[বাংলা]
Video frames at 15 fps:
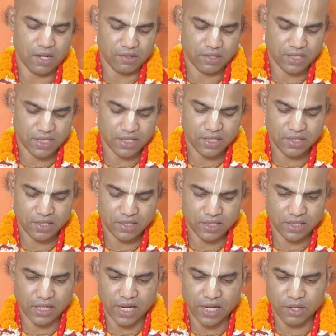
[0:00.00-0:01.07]
করা হয়েছে
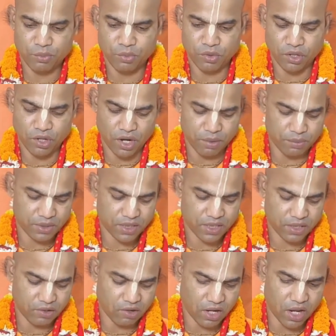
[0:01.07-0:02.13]
সেটারই
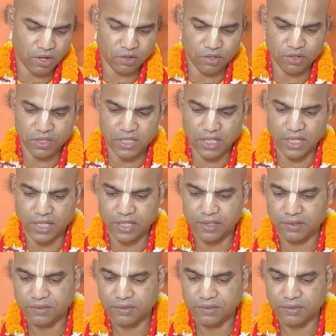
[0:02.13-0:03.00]
পুনরাবৃত্তি করা হলো যে